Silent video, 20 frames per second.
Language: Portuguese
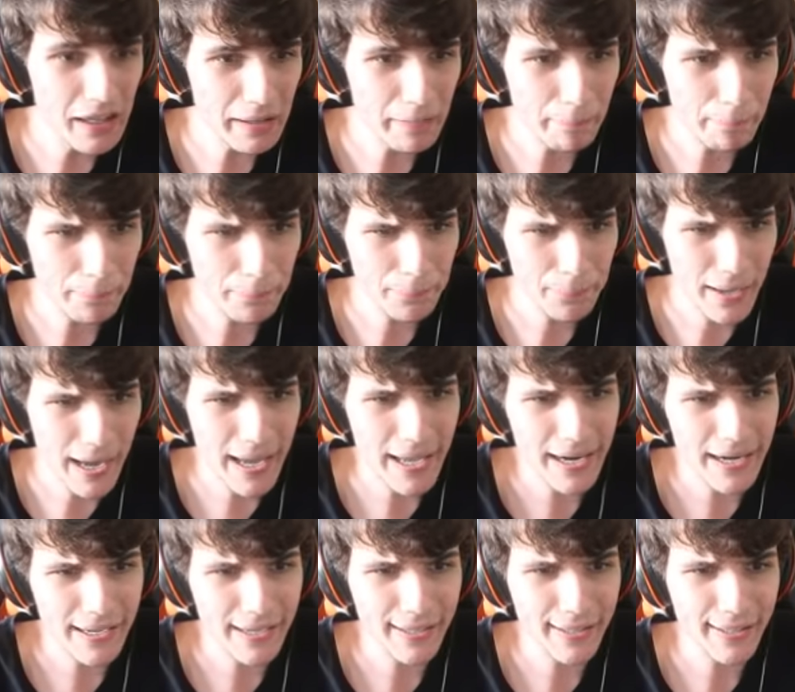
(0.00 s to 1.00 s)
E
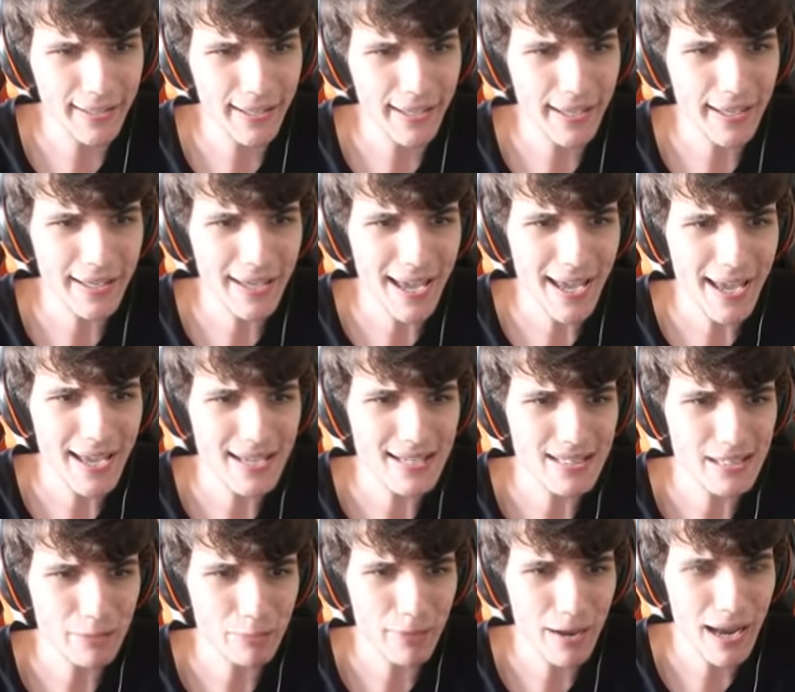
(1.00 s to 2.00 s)
pera, quem é
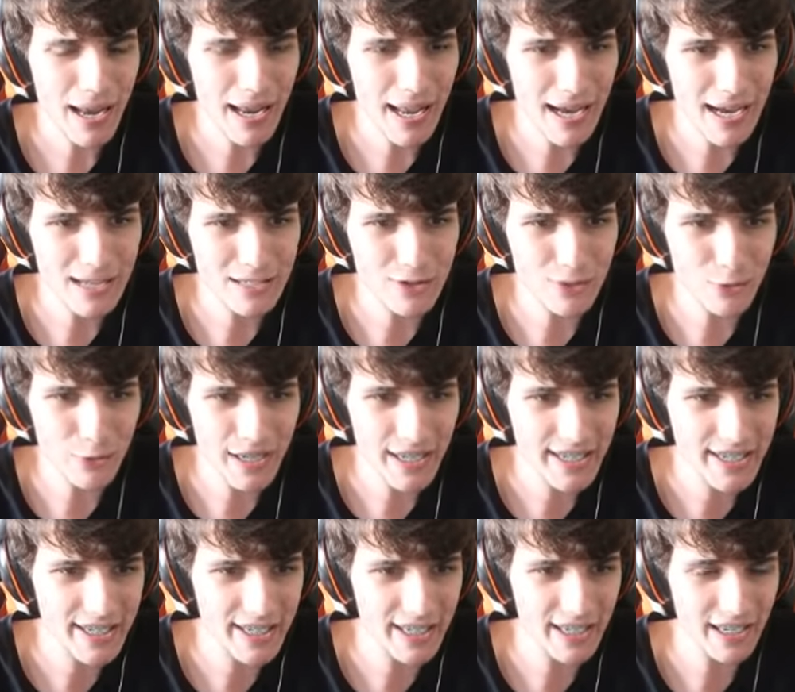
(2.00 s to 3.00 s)
esse palhaço
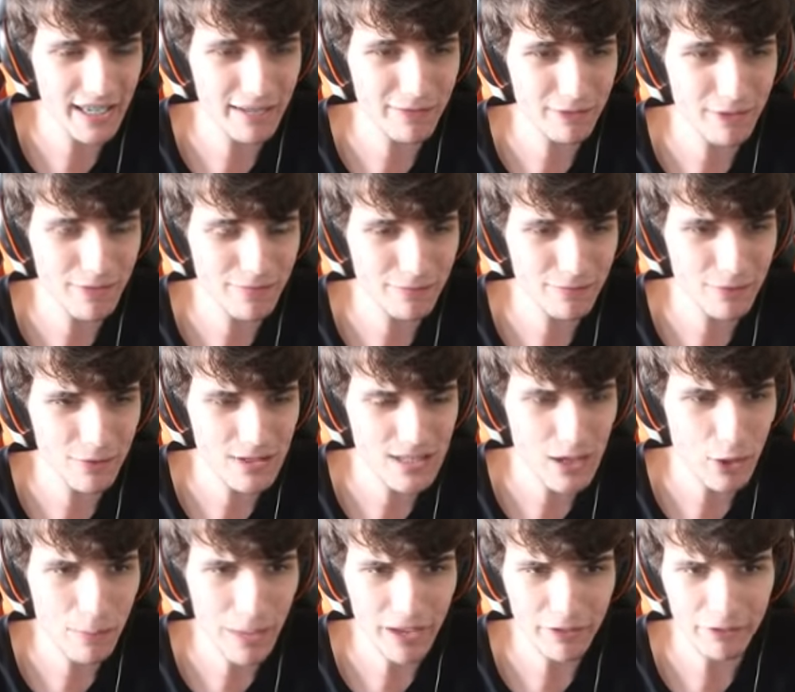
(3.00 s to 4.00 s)
It? Você
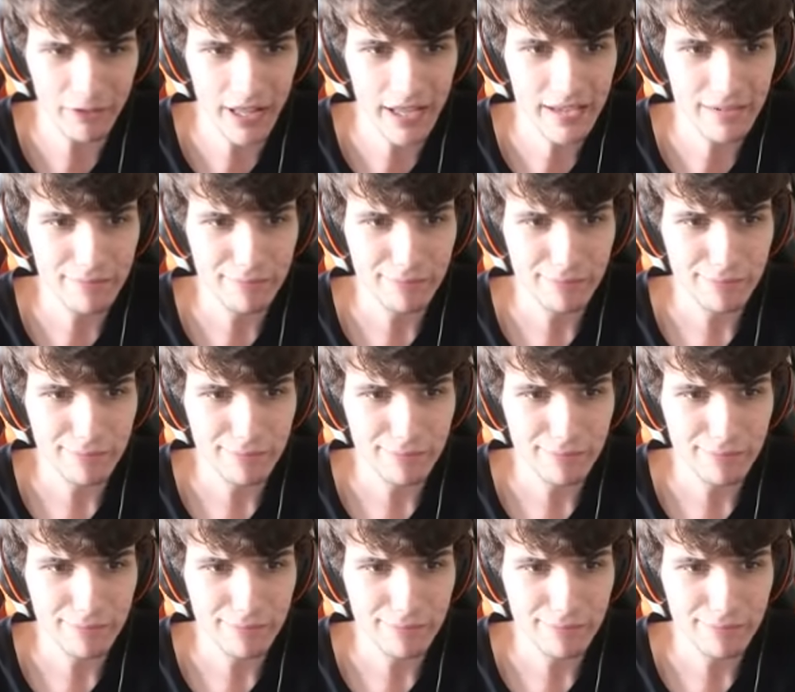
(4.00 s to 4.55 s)
é o McFly?